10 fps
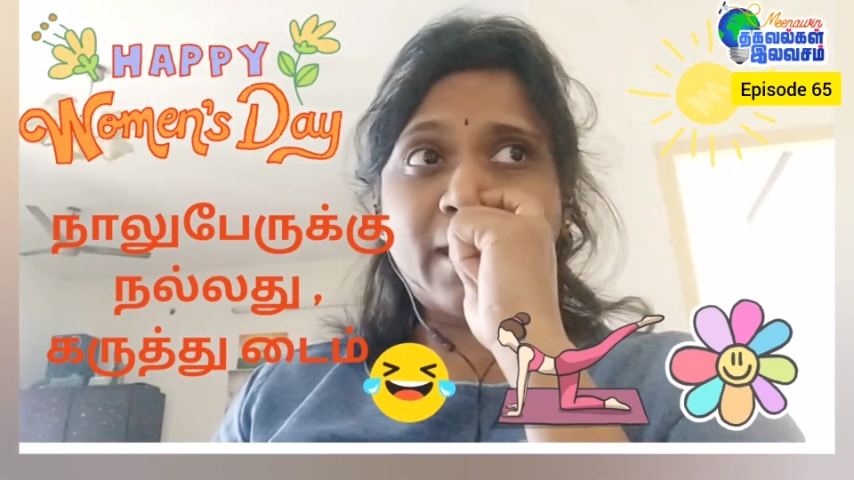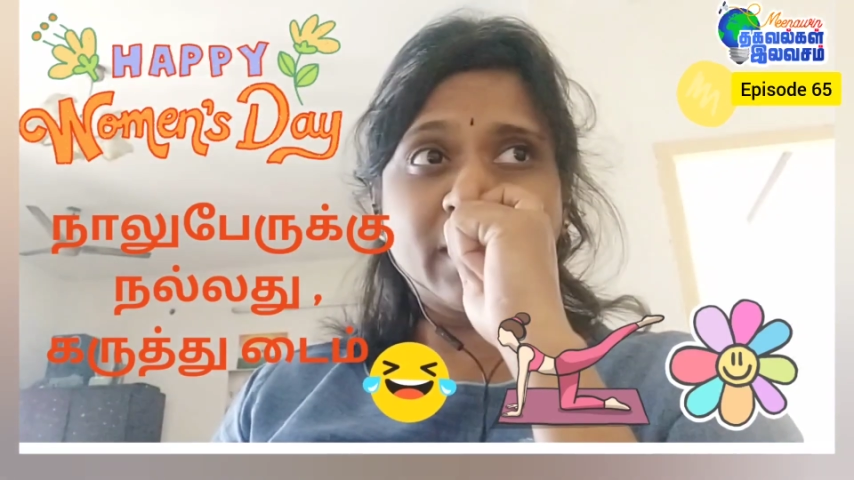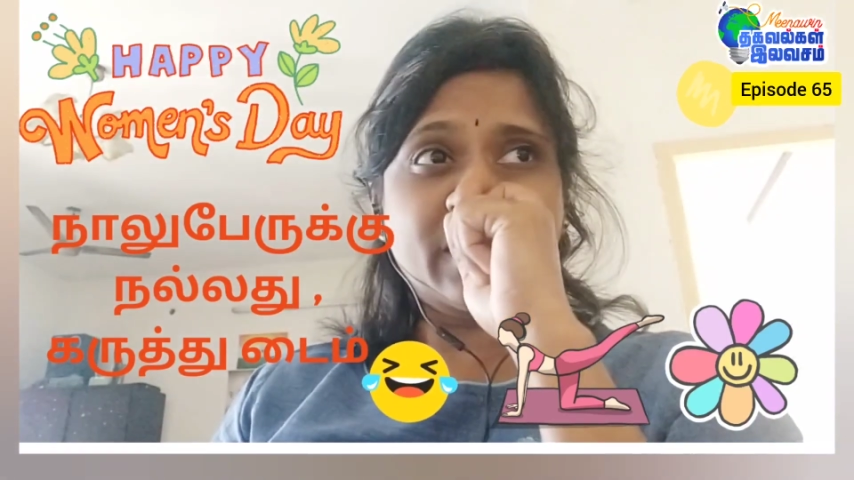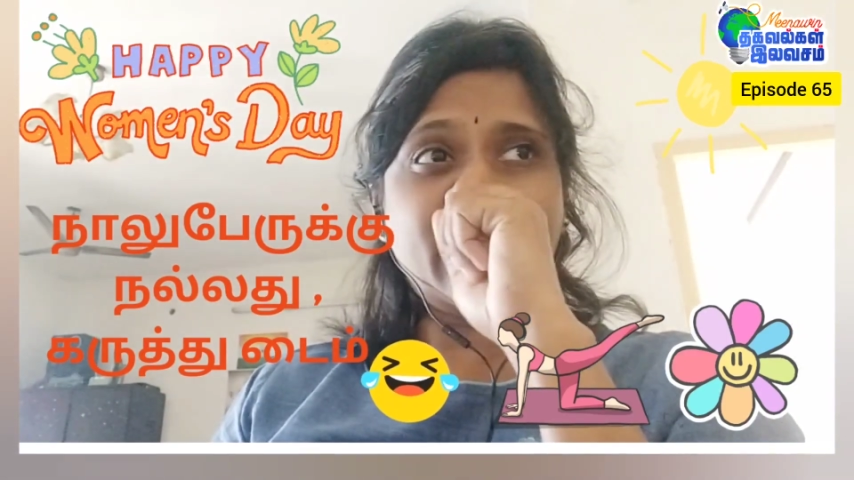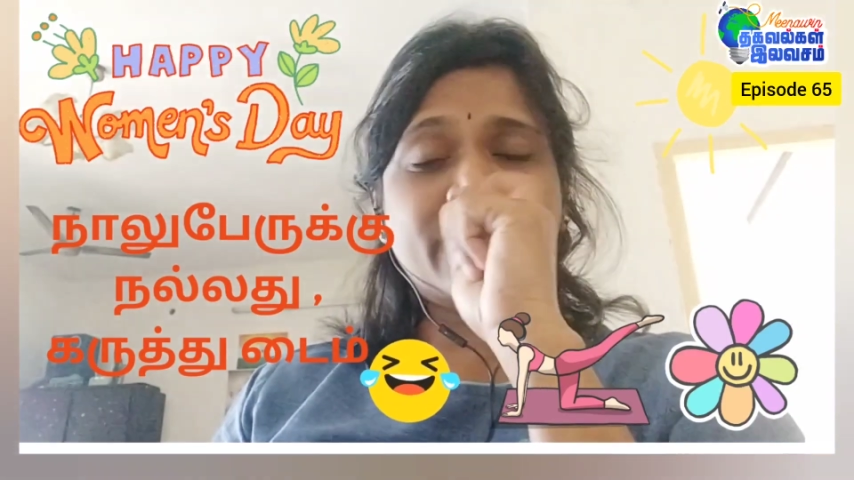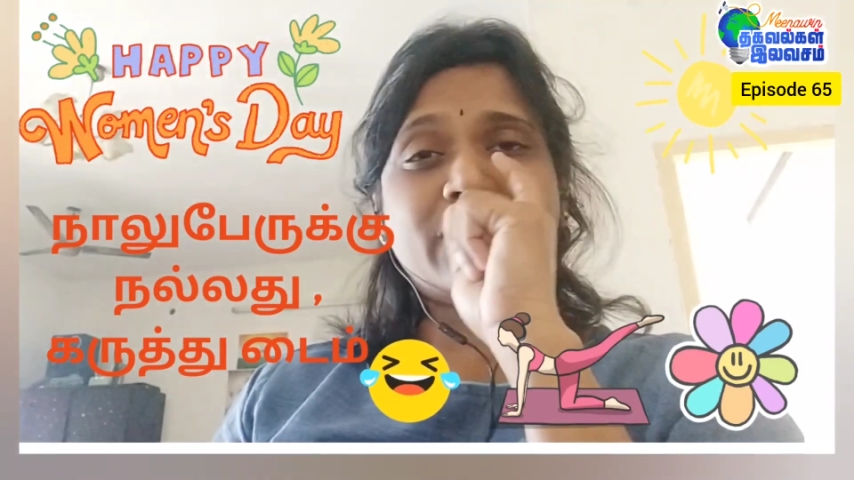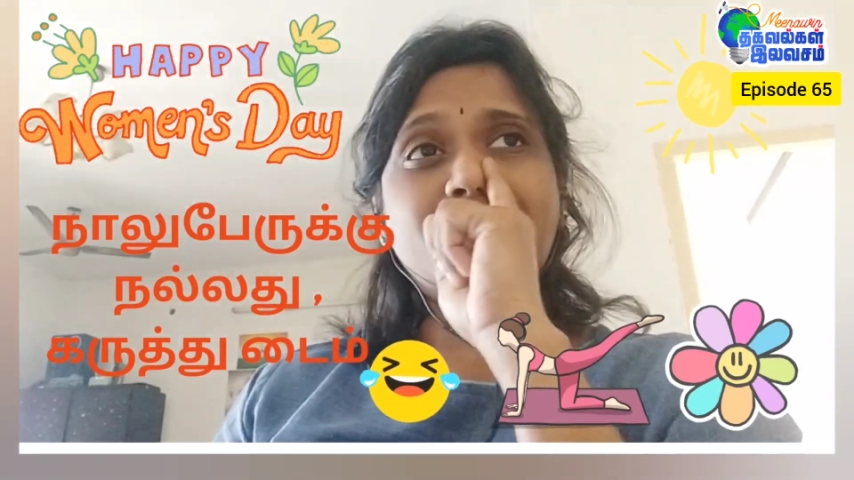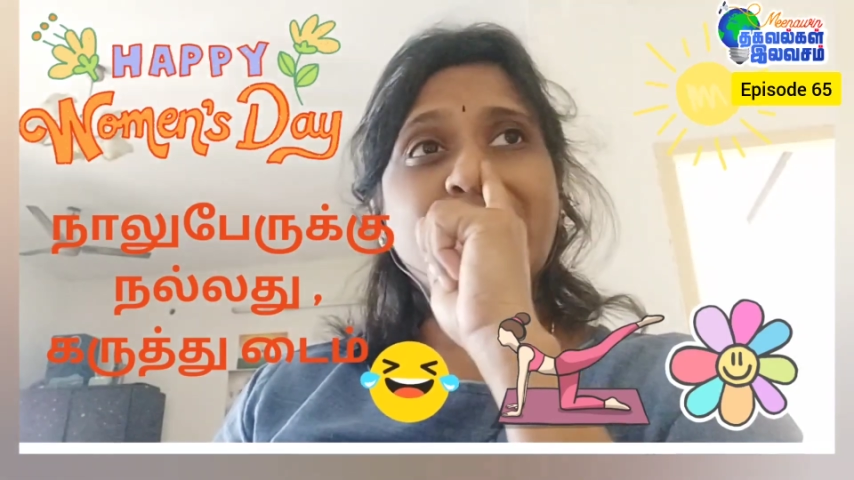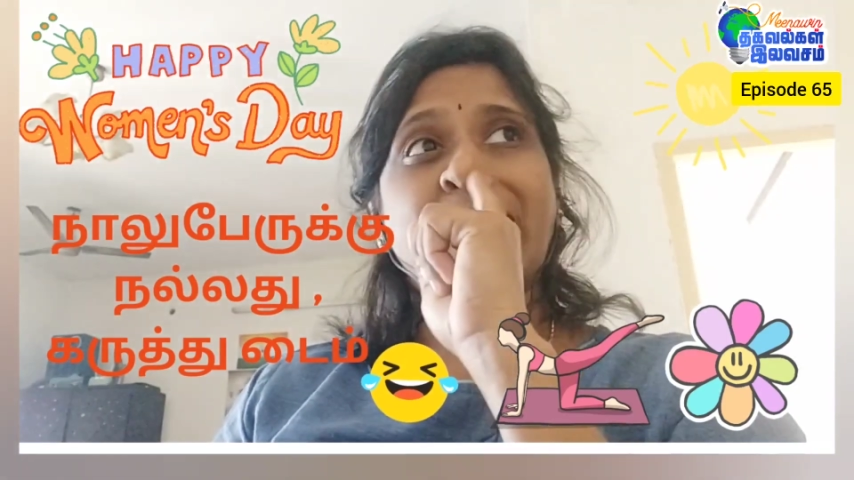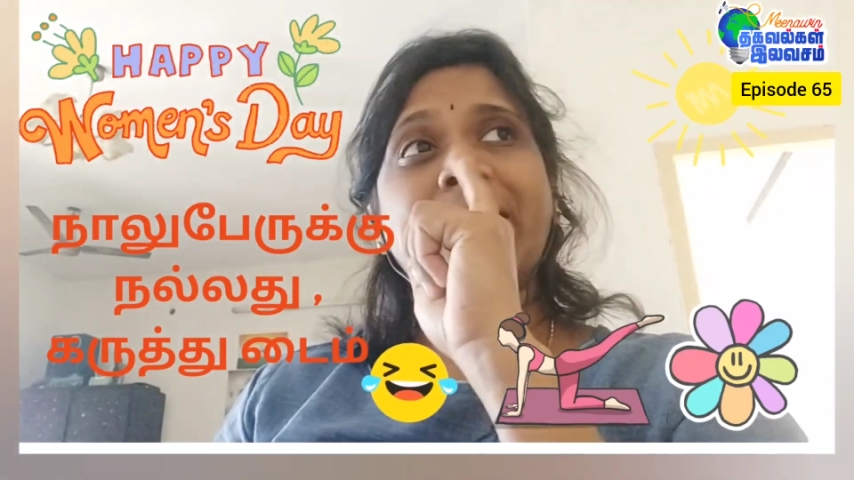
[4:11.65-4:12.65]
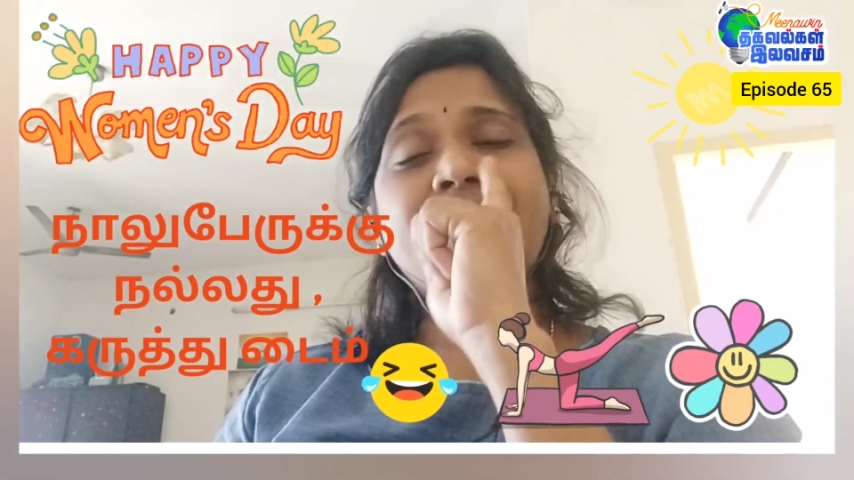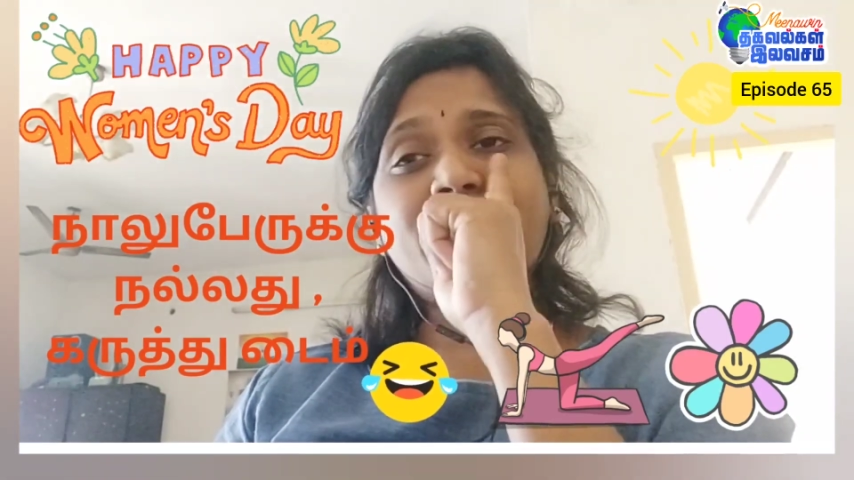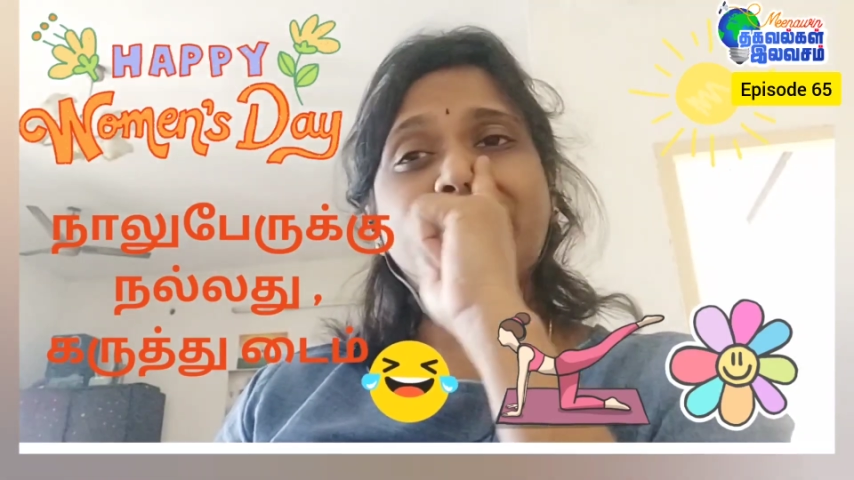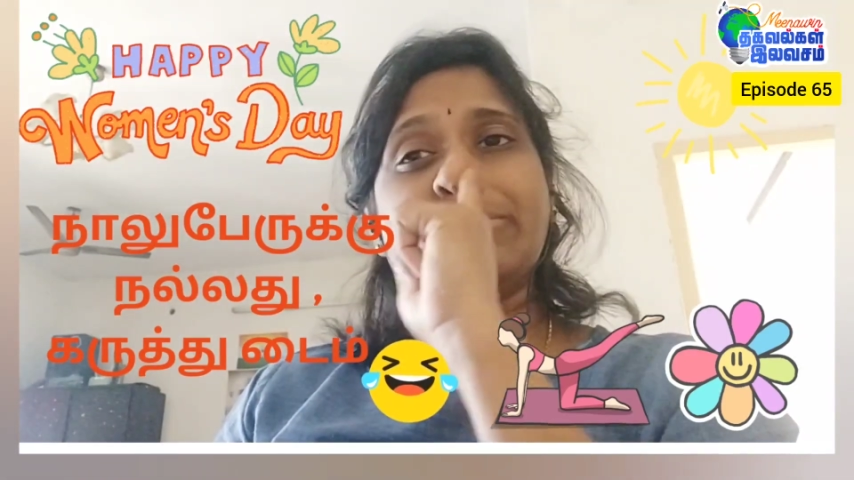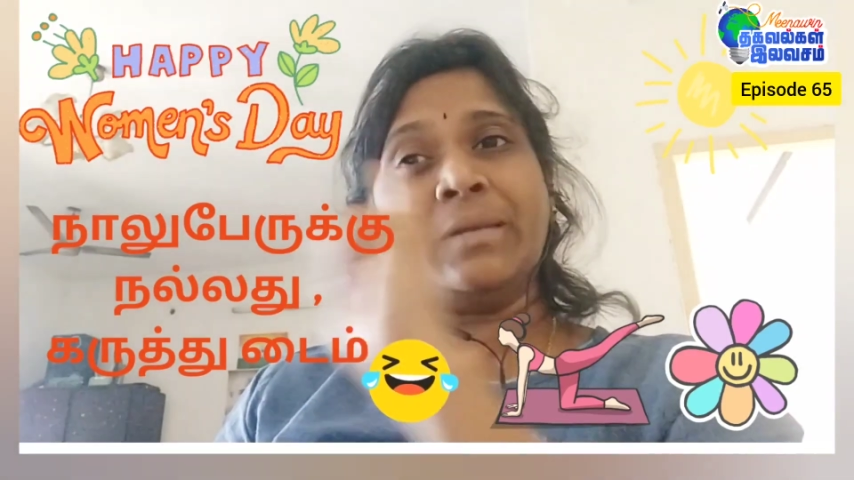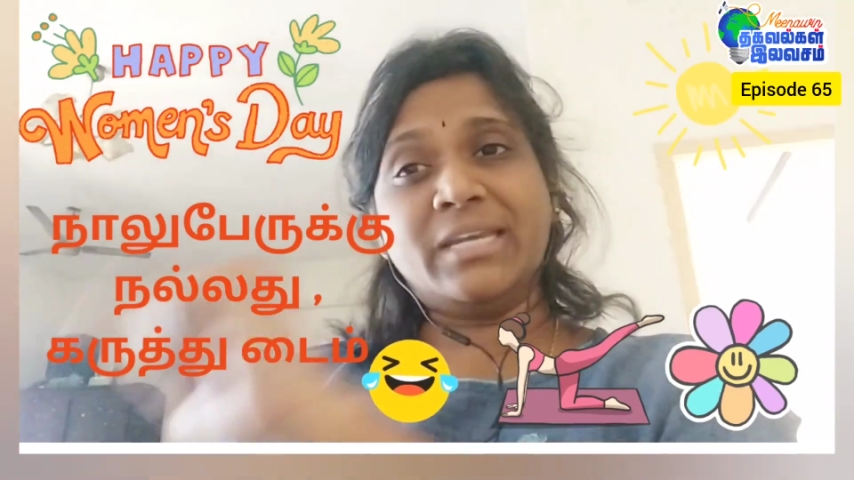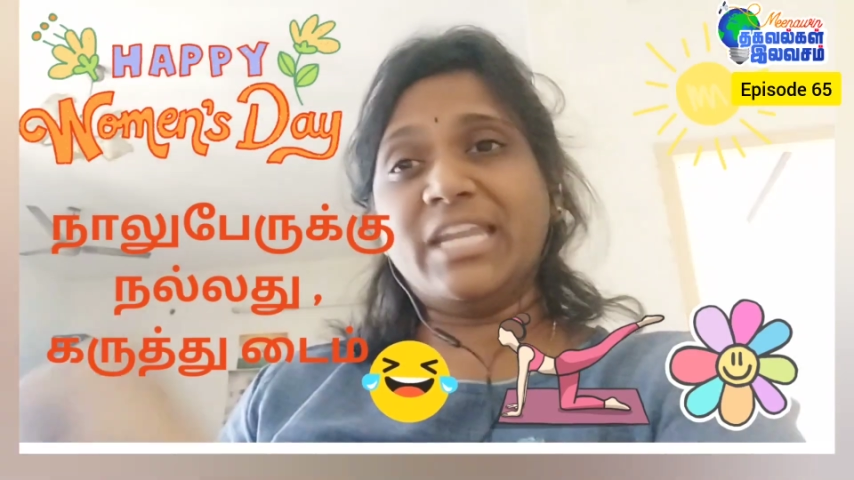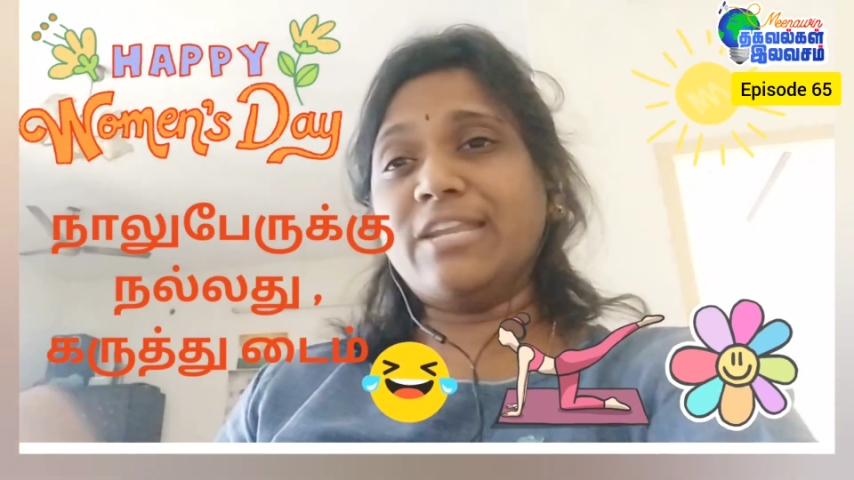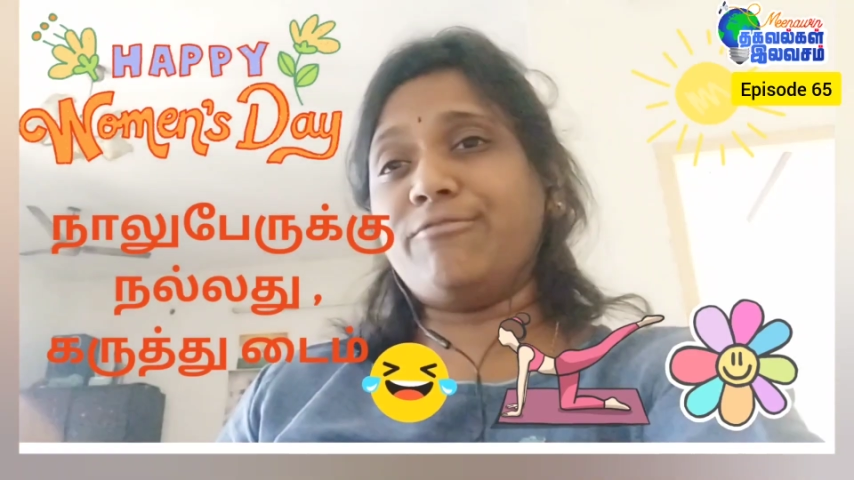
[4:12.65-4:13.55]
மென்க்கு தான் வந்து நிறைய விட்டமின் டி